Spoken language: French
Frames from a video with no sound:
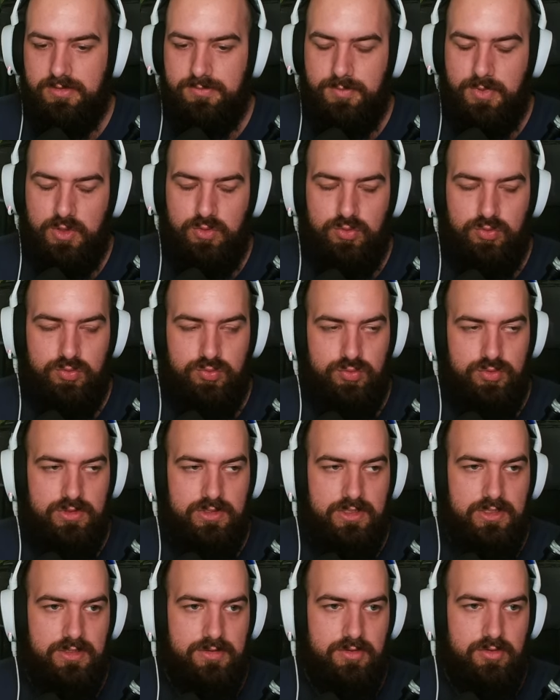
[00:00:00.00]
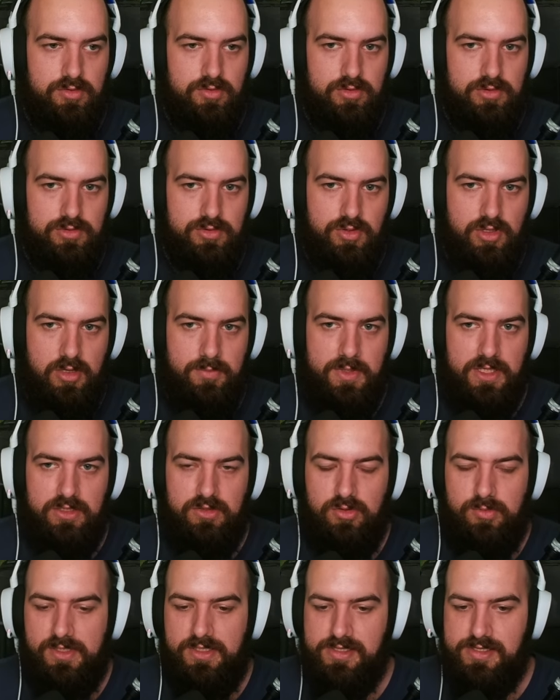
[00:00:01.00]
Pas du tout une Néa. Sur la mec
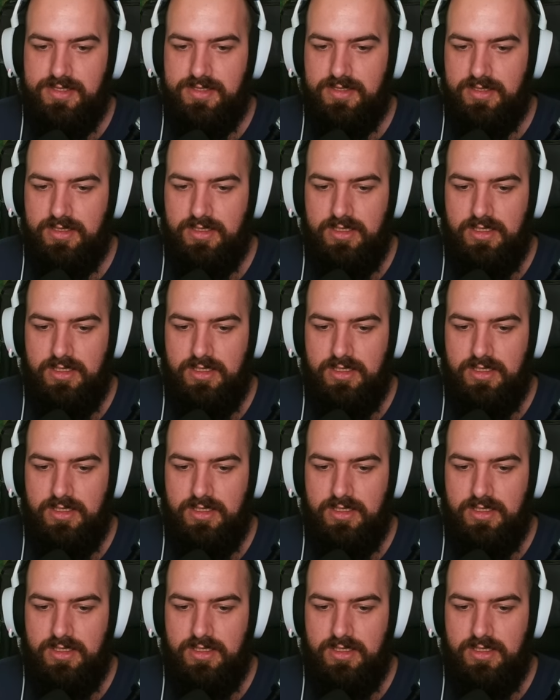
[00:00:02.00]
Thomas.